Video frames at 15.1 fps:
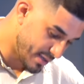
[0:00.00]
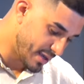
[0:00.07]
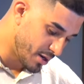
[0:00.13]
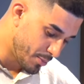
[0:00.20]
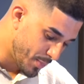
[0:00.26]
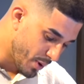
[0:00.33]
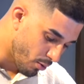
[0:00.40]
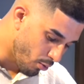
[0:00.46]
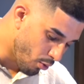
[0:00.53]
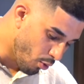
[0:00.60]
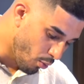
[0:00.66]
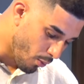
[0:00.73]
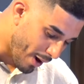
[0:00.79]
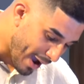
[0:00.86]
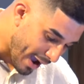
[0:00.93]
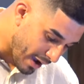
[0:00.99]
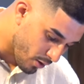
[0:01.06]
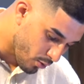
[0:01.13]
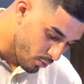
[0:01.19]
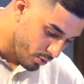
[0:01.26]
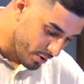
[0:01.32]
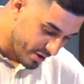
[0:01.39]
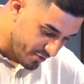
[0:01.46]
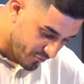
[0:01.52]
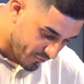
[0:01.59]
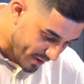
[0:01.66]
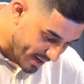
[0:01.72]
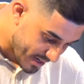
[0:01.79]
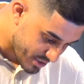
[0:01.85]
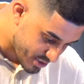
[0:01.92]
E ele pegou um arco e
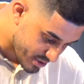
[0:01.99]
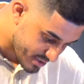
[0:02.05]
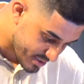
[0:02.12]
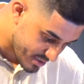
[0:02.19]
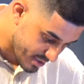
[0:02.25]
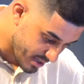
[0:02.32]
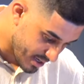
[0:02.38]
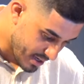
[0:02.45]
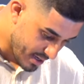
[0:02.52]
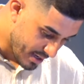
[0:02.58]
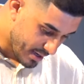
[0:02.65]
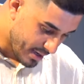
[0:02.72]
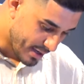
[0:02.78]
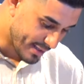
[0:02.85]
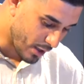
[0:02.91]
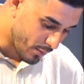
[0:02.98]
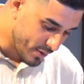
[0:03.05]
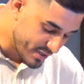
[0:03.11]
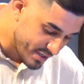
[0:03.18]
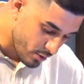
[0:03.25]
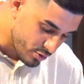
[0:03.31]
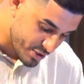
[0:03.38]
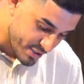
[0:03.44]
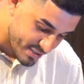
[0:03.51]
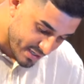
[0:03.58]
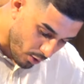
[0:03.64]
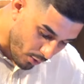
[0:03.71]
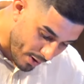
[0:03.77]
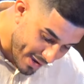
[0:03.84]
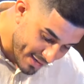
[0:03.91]
flechas. Então Eliseu disse
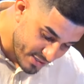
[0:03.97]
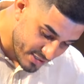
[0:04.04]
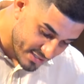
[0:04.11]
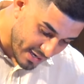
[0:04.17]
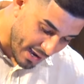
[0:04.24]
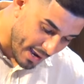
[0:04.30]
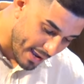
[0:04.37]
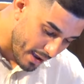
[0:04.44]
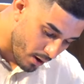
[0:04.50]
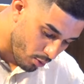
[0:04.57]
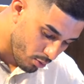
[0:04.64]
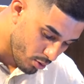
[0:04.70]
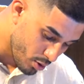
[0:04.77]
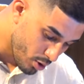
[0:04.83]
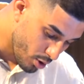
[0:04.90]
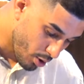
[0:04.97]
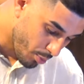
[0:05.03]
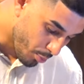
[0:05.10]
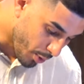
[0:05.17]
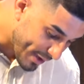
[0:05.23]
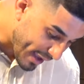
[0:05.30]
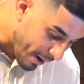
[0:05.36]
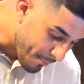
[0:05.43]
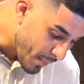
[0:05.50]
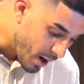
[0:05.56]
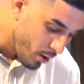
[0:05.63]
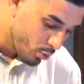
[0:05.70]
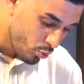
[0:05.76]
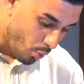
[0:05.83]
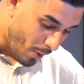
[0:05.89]
ao rei de Israel: Põe a
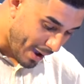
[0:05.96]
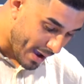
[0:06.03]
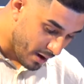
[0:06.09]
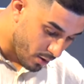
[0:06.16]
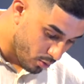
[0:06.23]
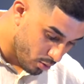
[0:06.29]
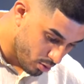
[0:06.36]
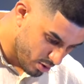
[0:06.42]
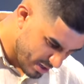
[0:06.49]
mão no arco.